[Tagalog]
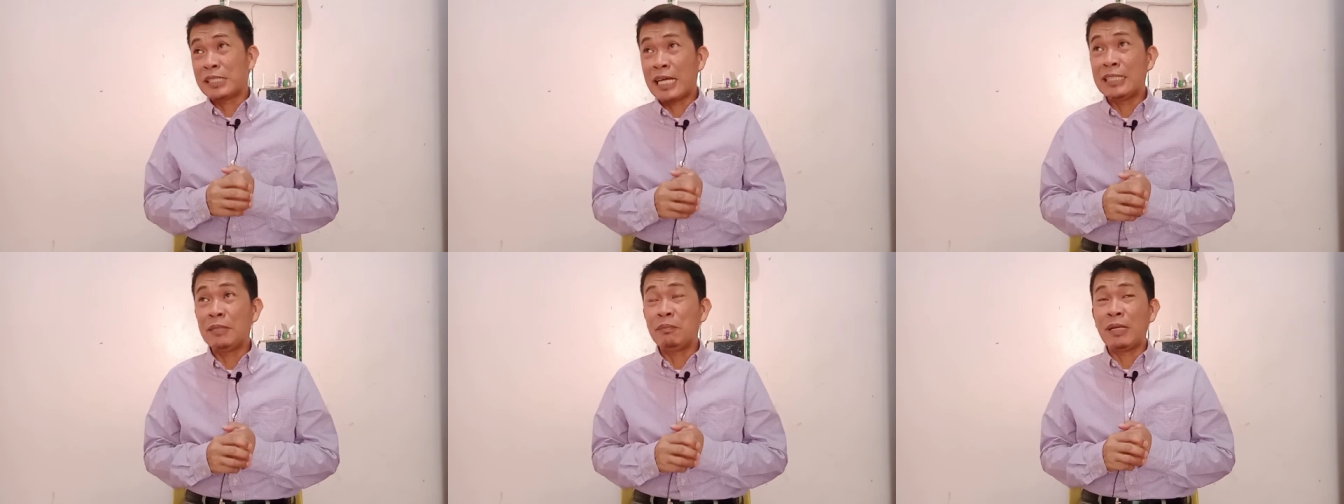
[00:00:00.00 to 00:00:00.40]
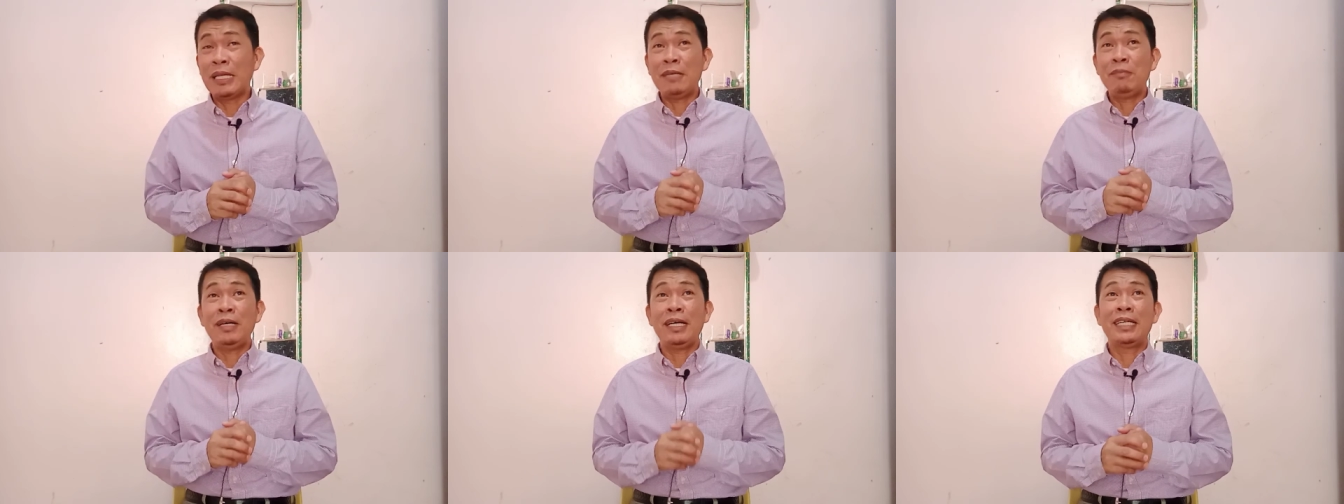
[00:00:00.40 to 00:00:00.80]
study
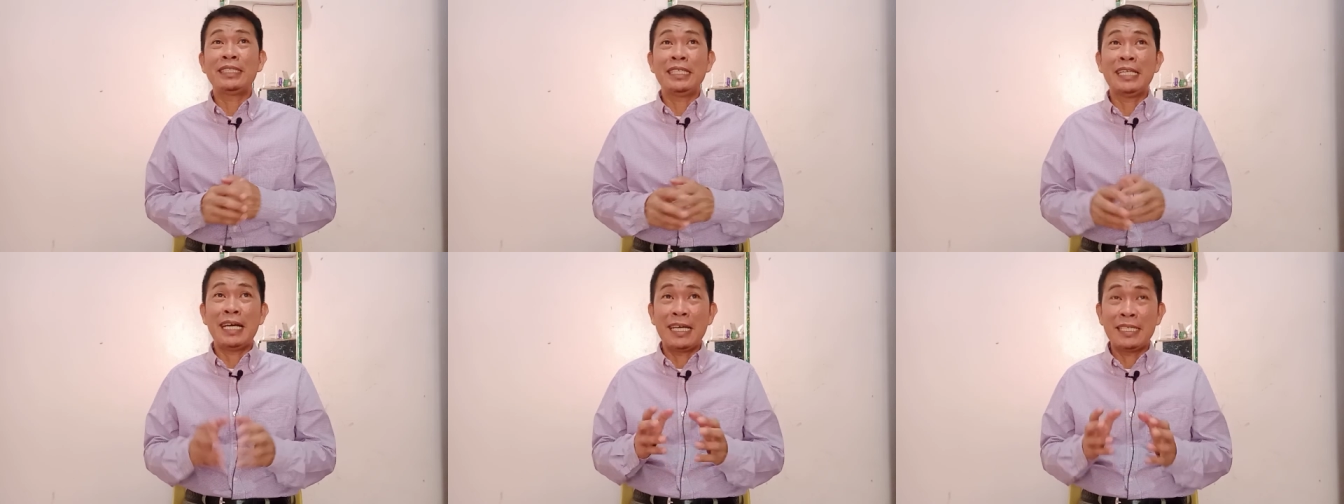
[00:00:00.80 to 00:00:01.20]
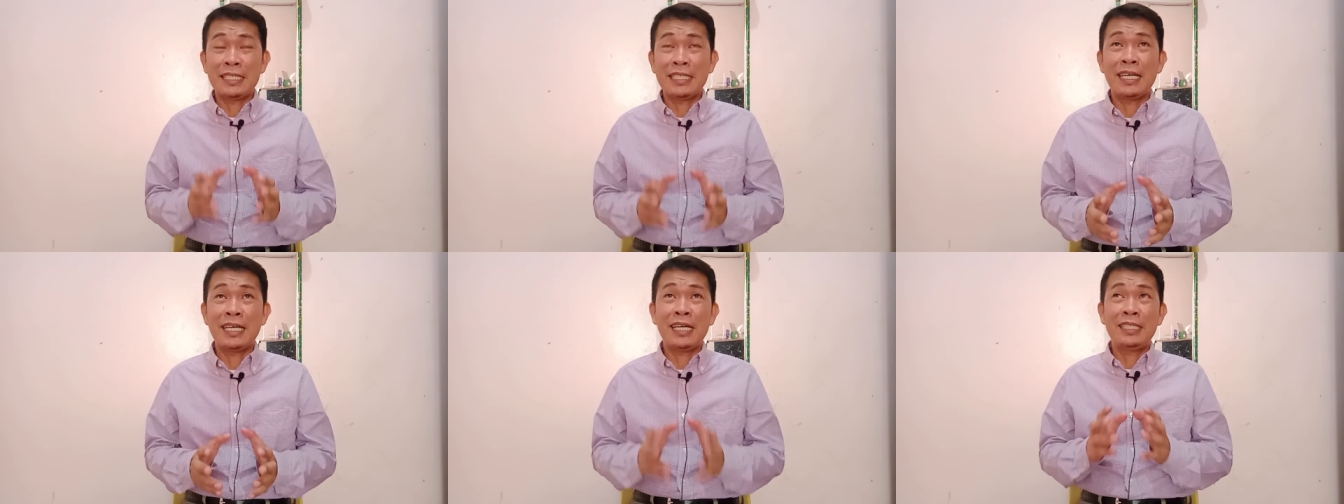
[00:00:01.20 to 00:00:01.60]
pa lamang at
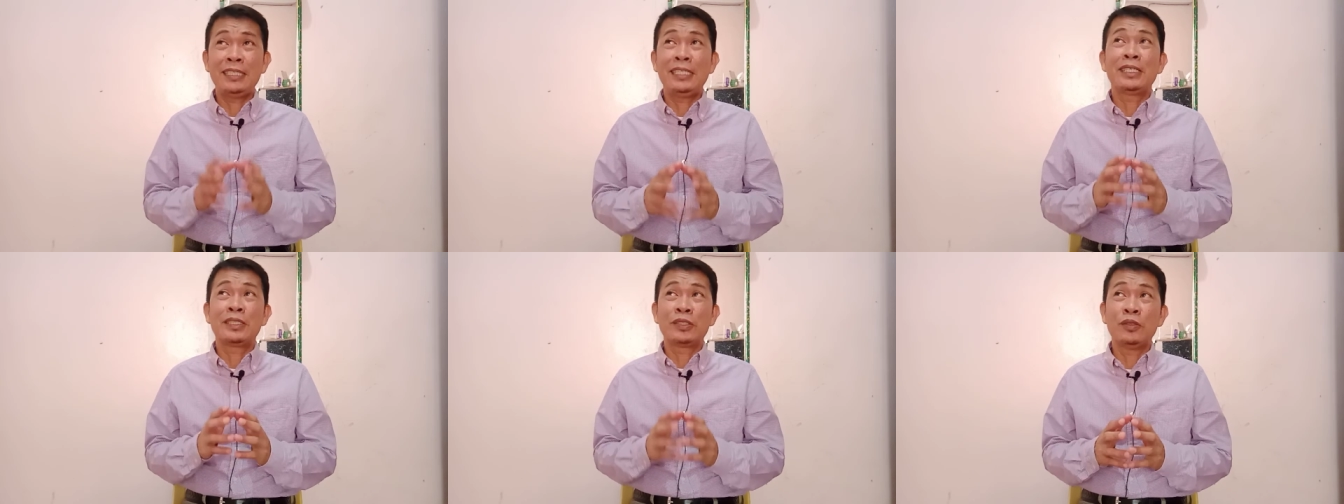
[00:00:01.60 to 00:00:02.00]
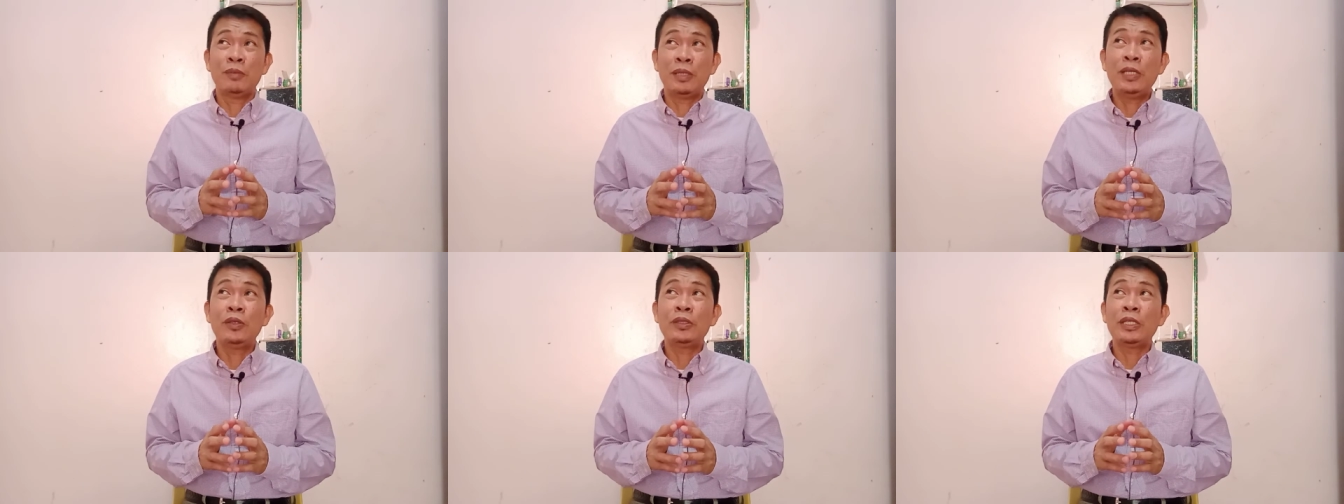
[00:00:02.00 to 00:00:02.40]
inaanyayahan nilang
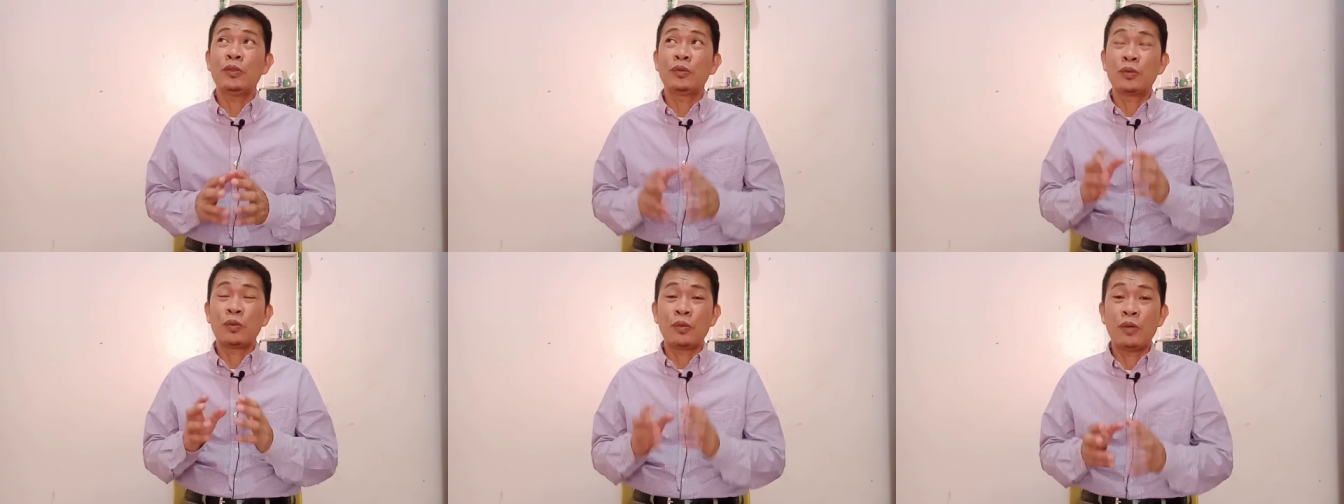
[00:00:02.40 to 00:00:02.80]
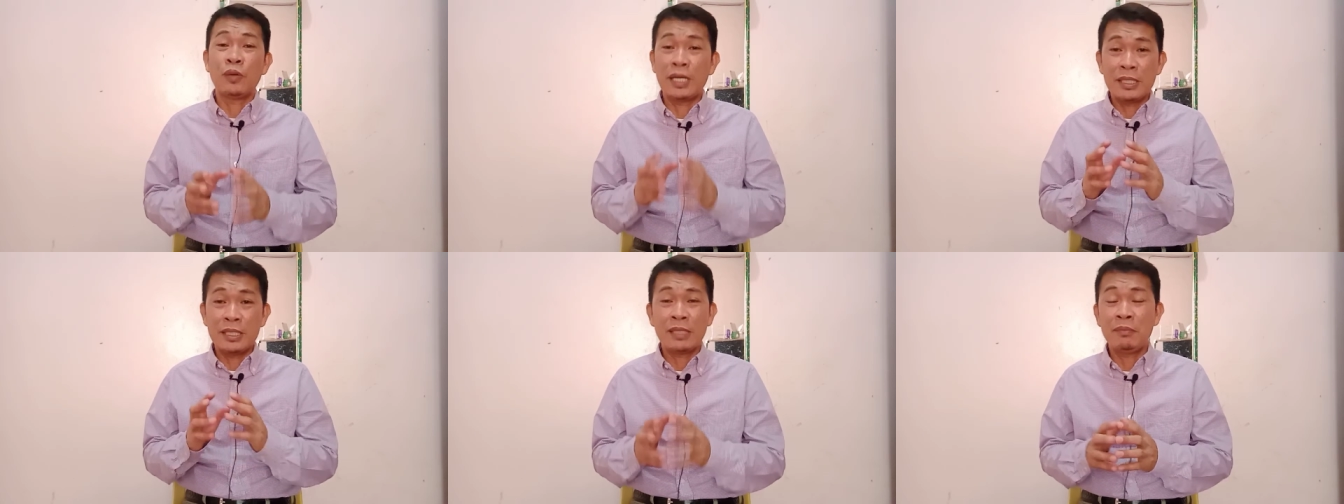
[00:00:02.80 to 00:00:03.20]
dumalaw,
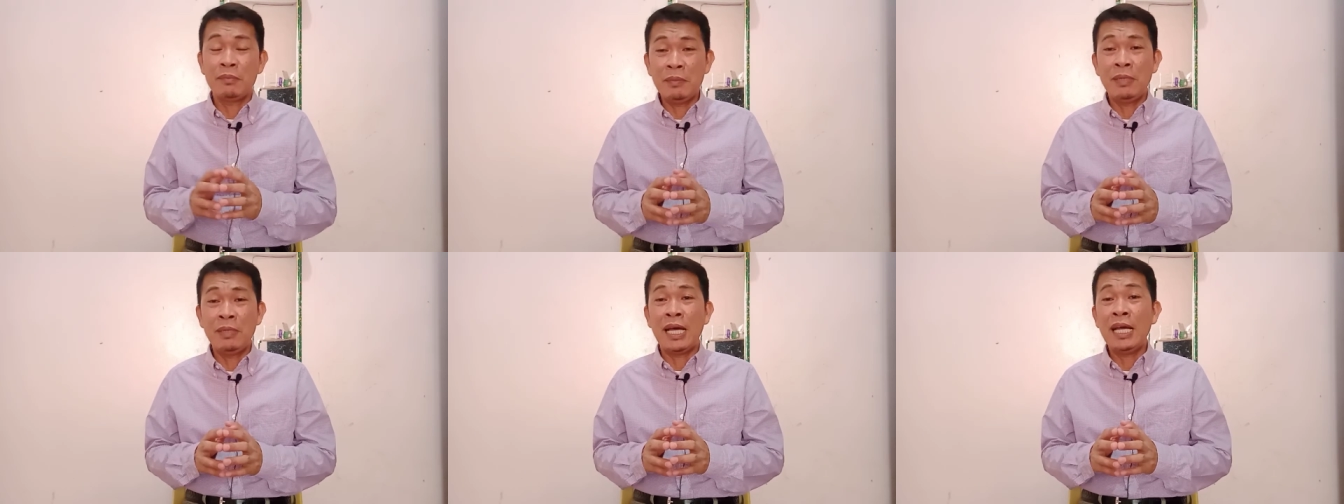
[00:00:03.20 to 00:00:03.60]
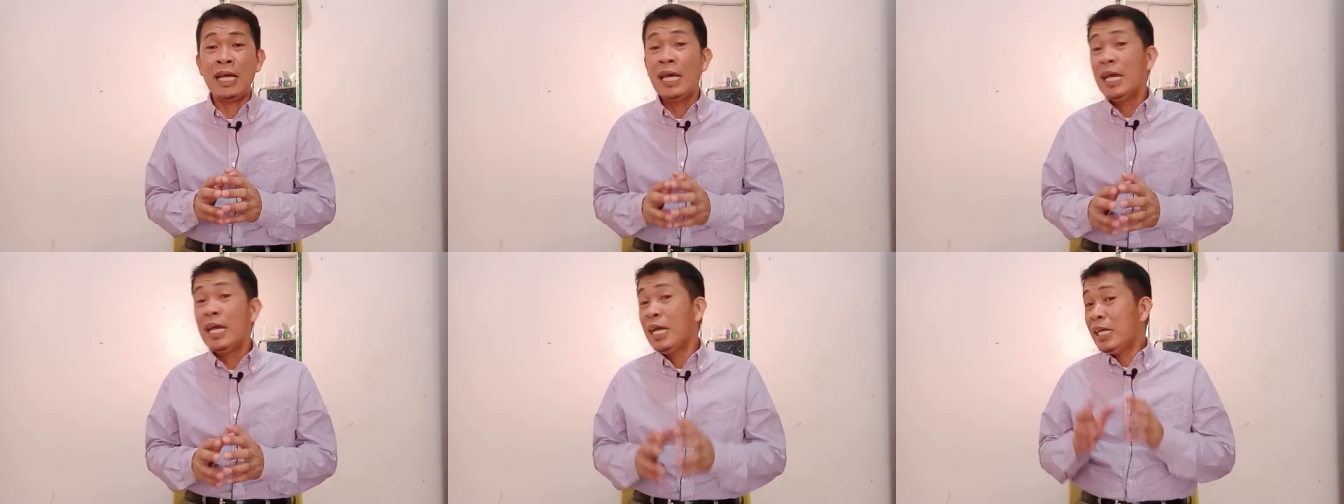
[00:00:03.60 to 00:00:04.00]
tinuturuan kayo sa Biblia,